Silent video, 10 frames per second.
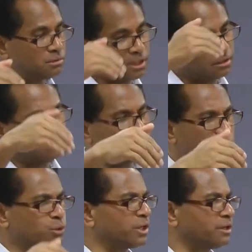那个
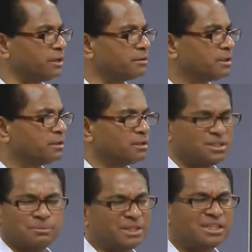那个队人
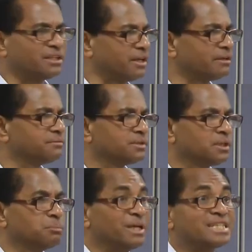什么敌人
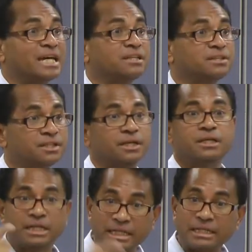被杀的敌
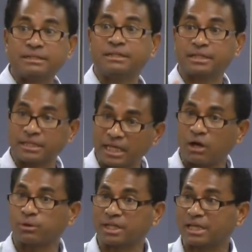人，一定
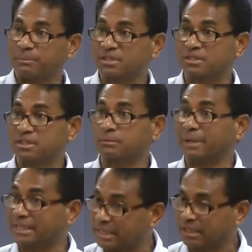要给他们的尸体
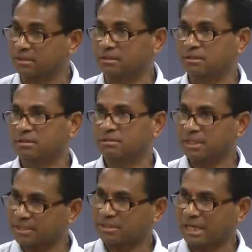埋葬的，
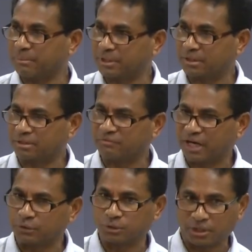这个是他们的
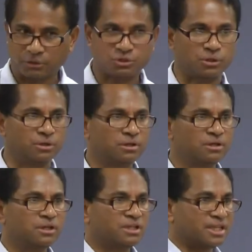法律的要求。
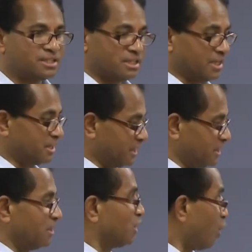但是在这
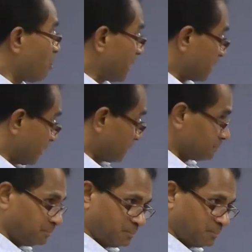里，罗马人